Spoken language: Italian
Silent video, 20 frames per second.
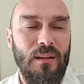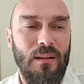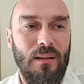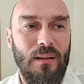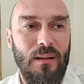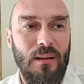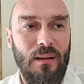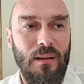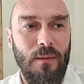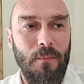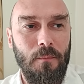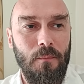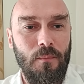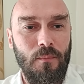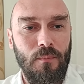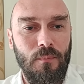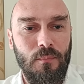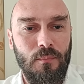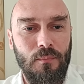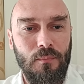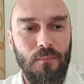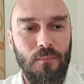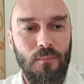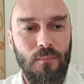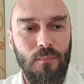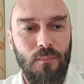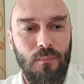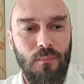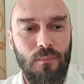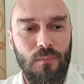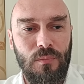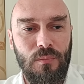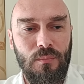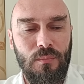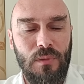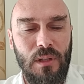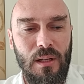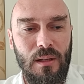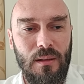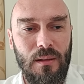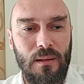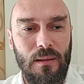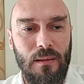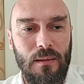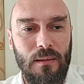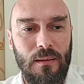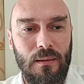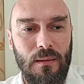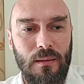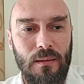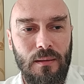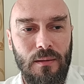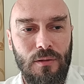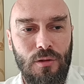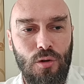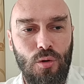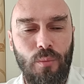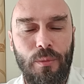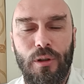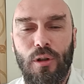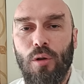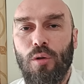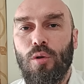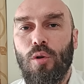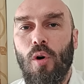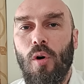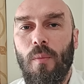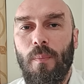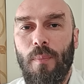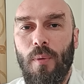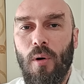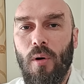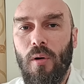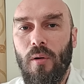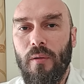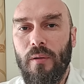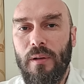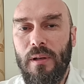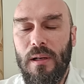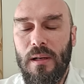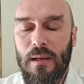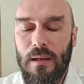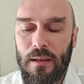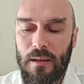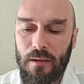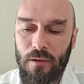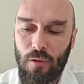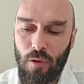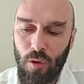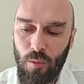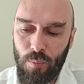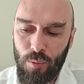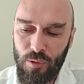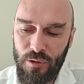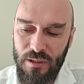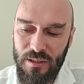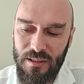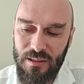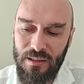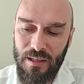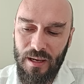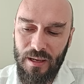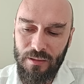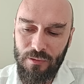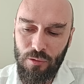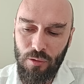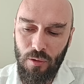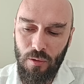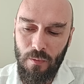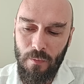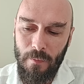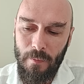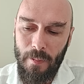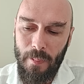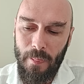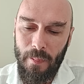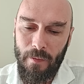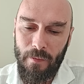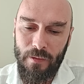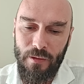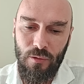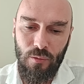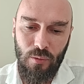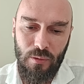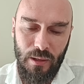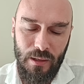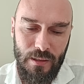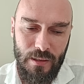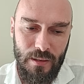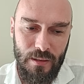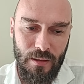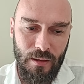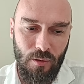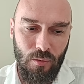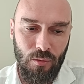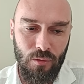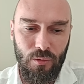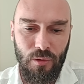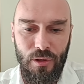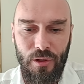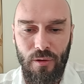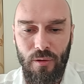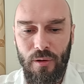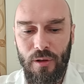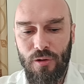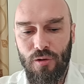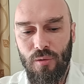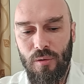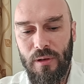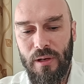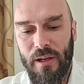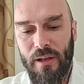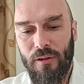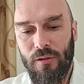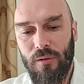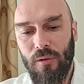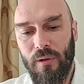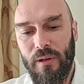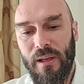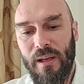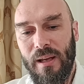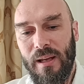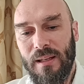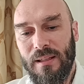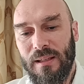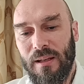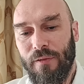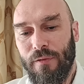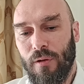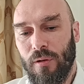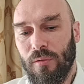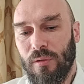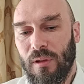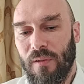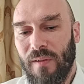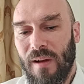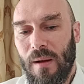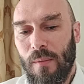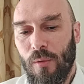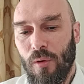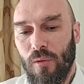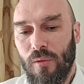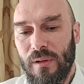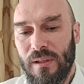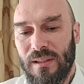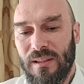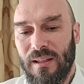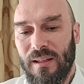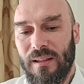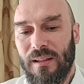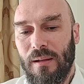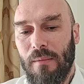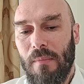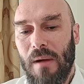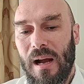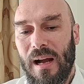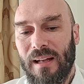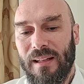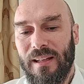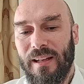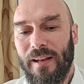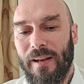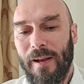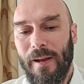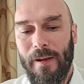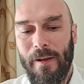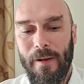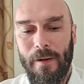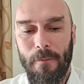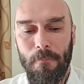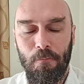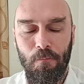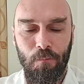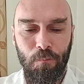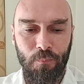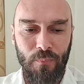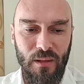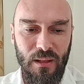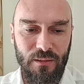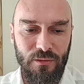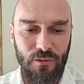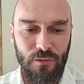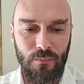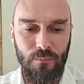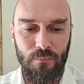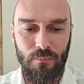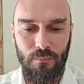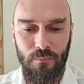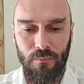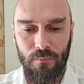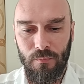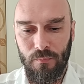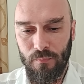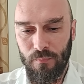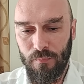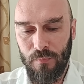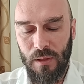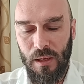ehm, del, eh, subito dopo il colpo di Stato in Ucraina, quando io e Giulietto Chiesa affrontavamo queste tematiche e mh, mm,